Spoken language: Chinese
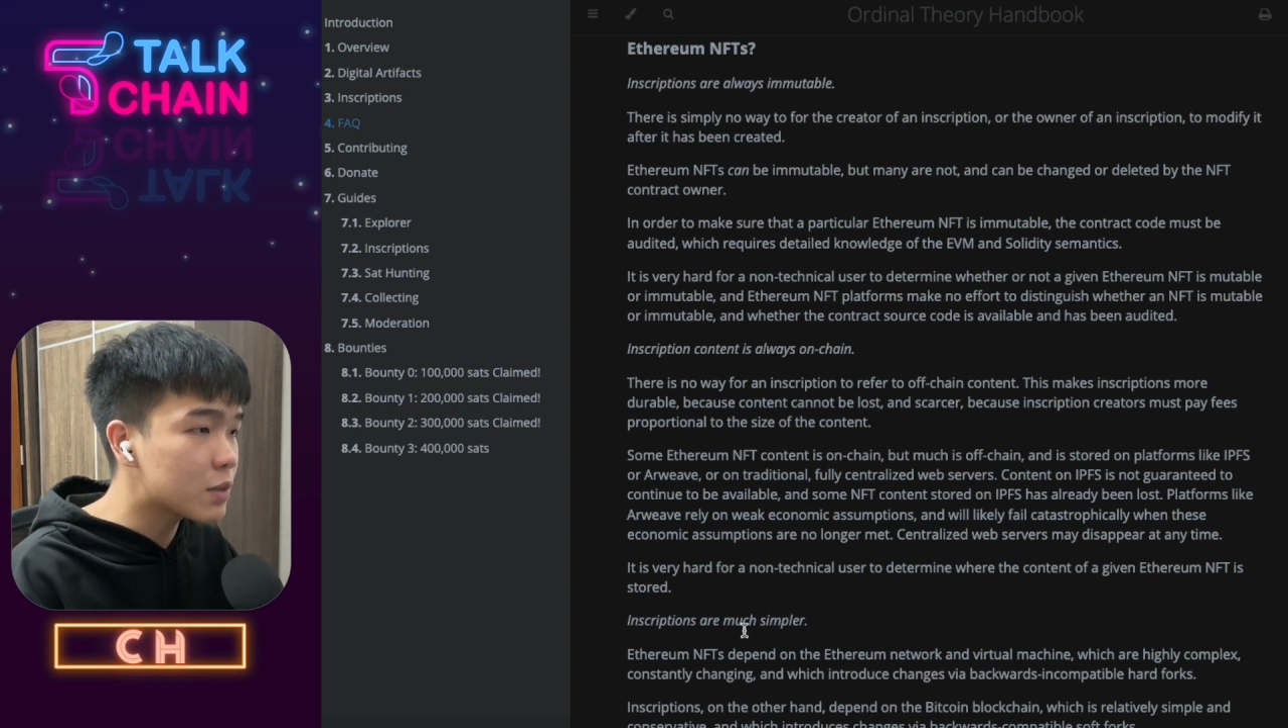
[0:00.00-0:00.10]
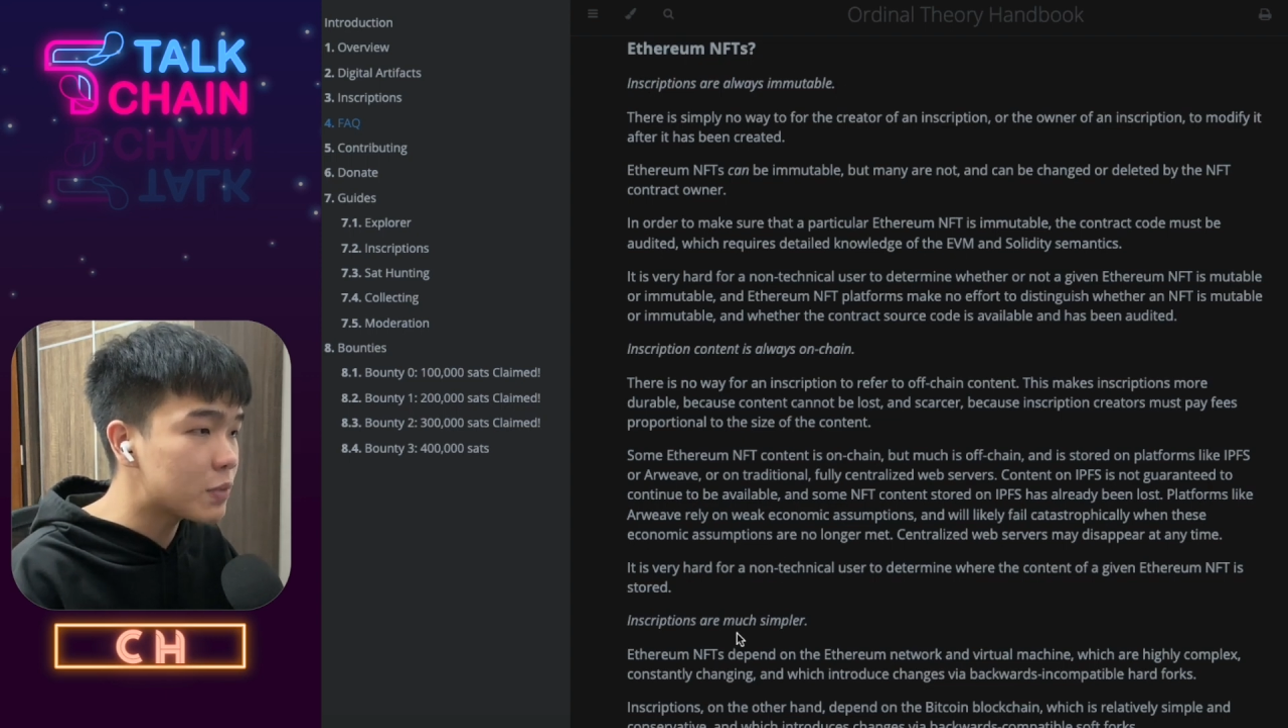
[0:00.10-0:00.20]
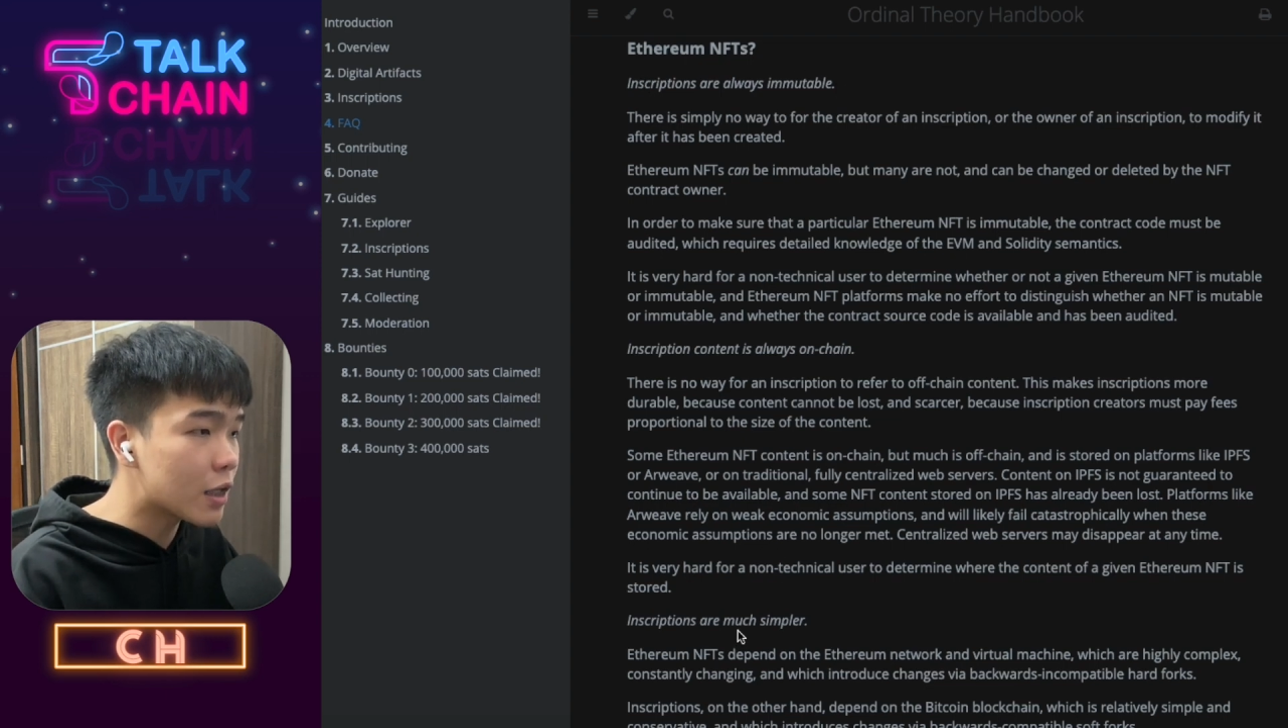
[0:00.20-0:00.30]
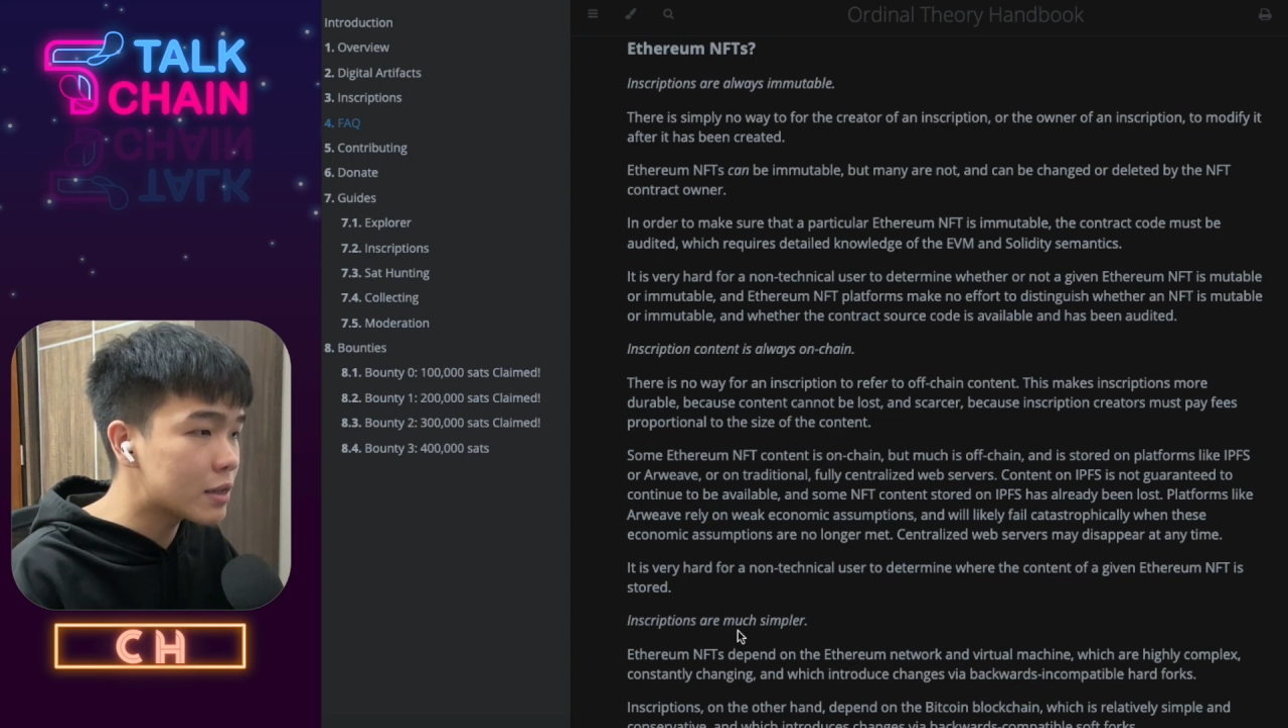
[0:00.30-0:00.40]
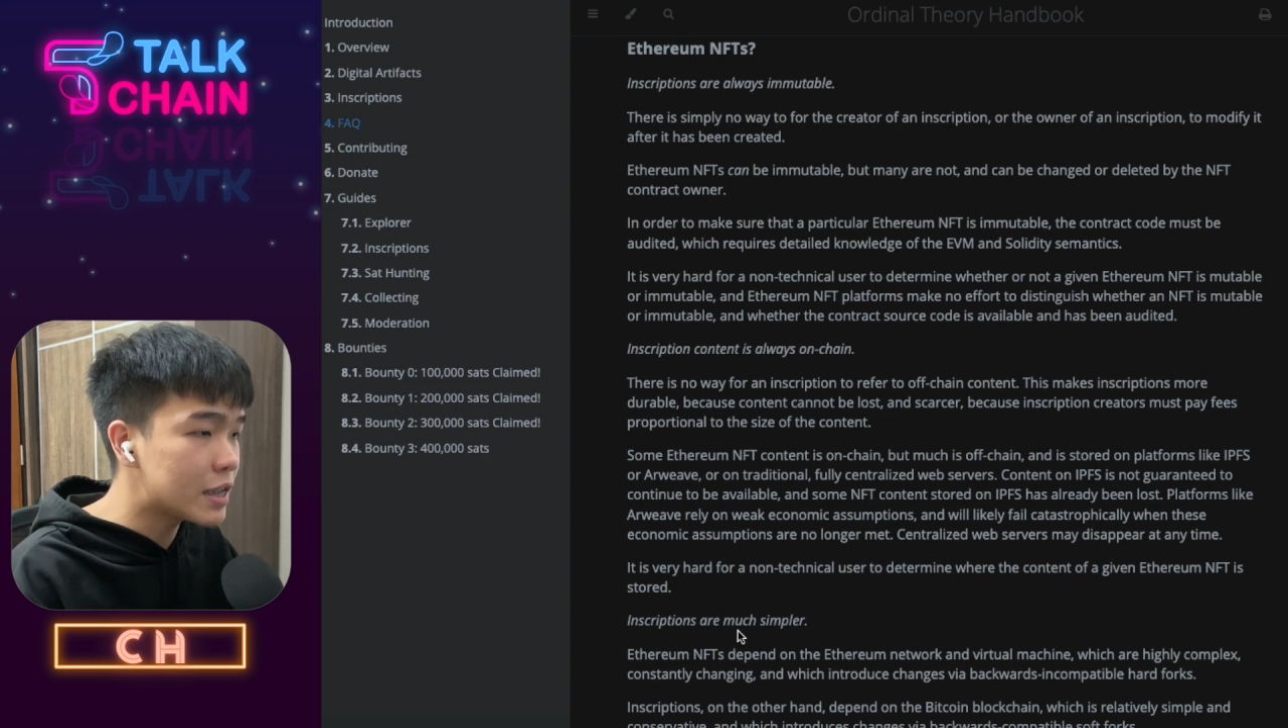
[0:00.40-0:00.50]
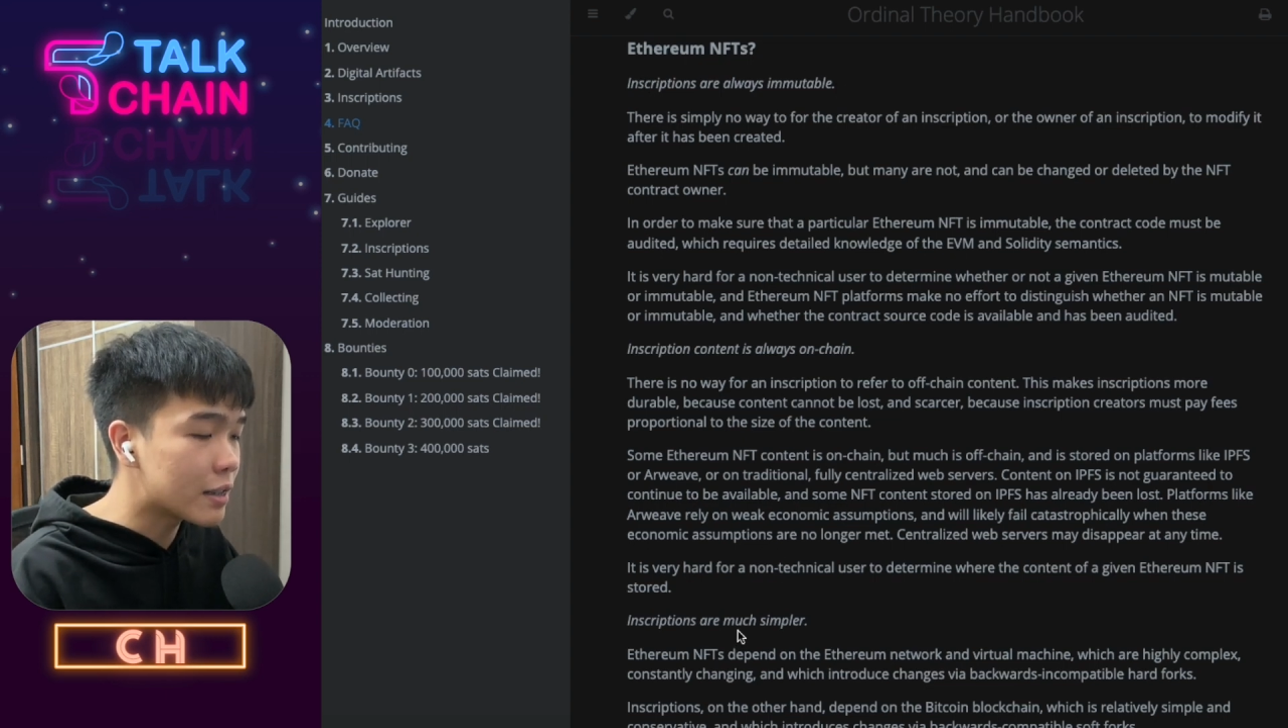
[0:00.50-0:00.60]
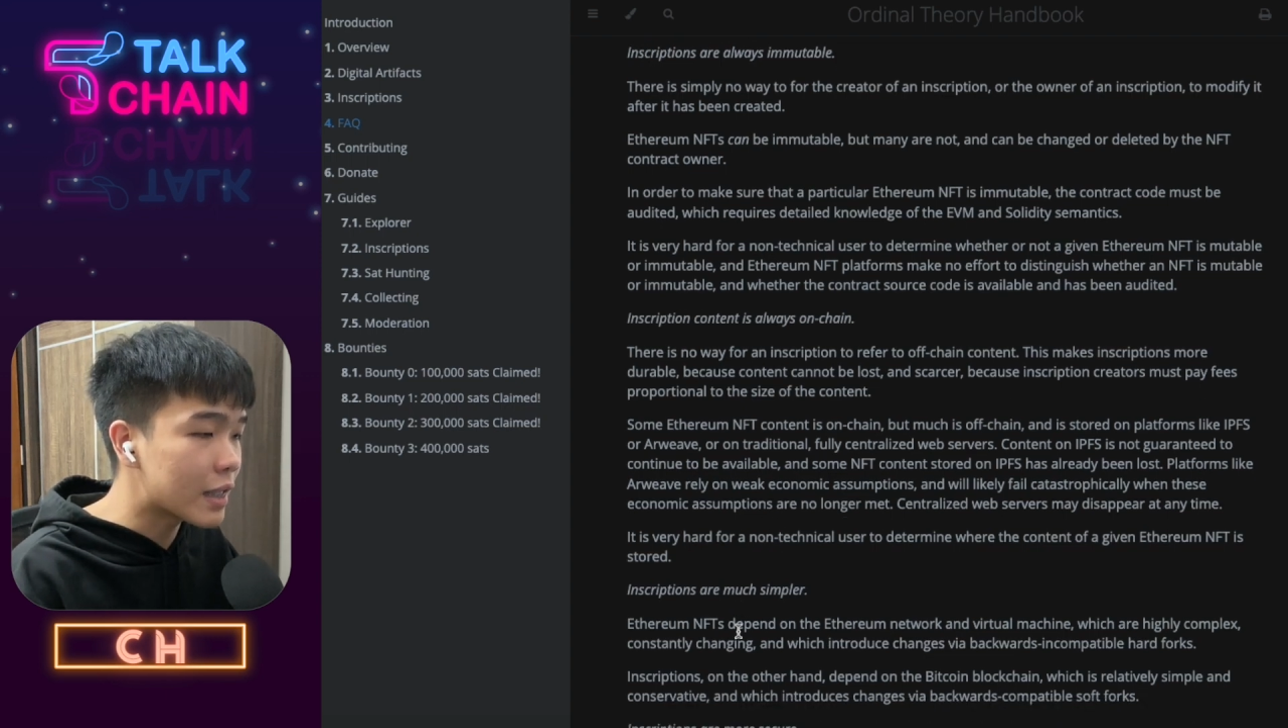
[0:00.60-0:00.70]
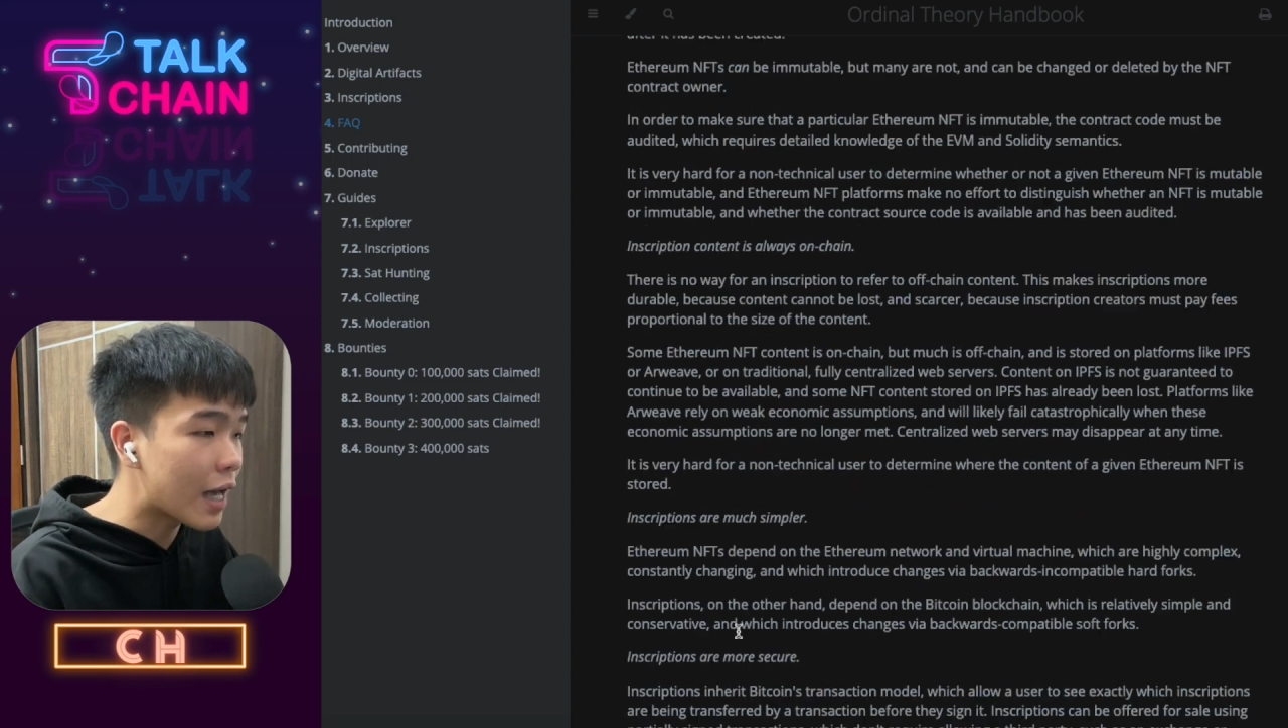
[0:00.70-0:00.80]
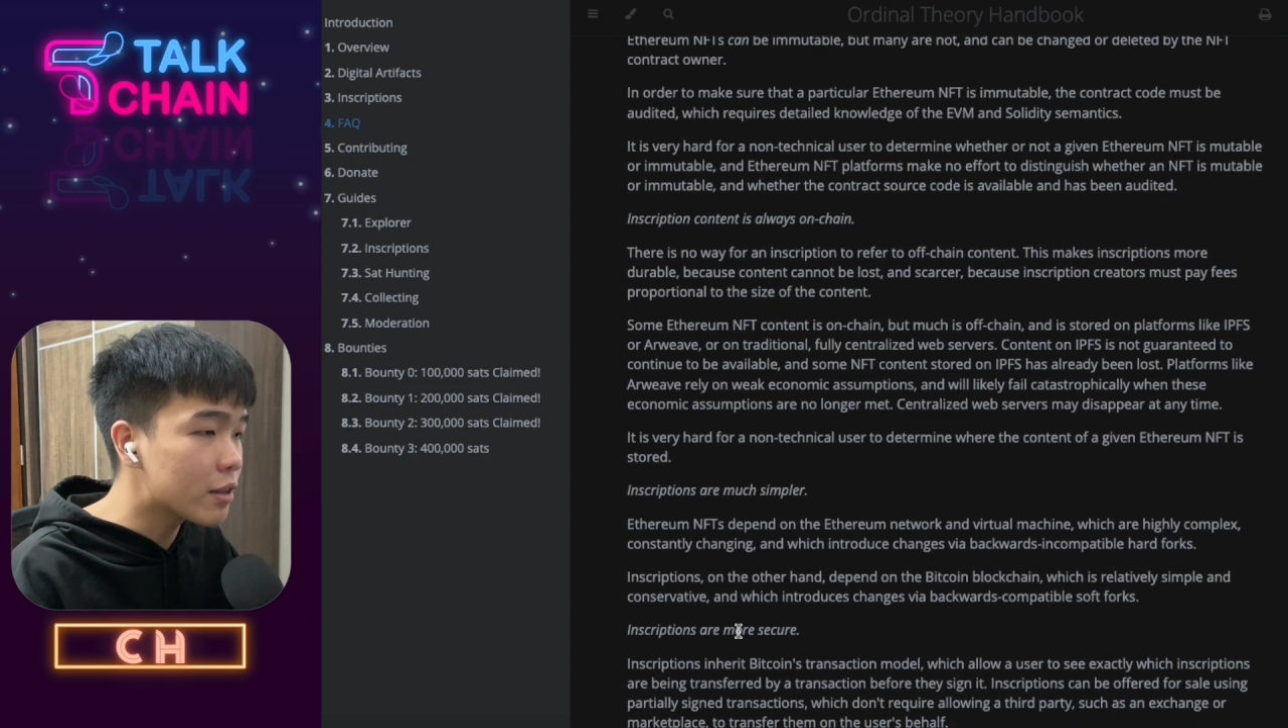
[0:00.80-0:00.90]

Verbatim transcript: 是比较简单